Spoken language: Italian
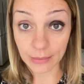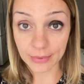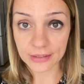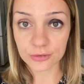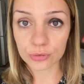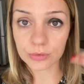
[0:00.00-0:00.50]

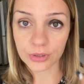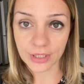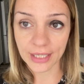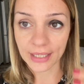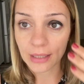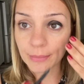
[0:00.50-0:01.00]
parte superiore
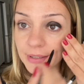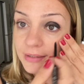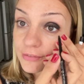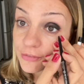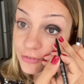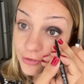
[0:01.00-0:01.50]
che nella parte
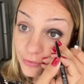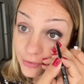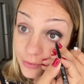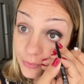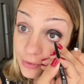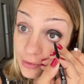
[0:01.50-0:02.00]

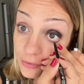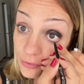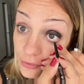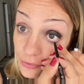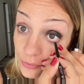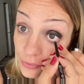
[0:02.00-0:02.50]
inferiore qui
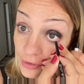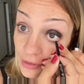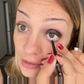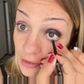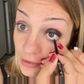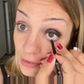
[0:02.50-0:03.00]
andrò a
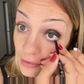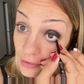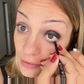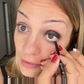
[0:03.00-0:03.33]
scurire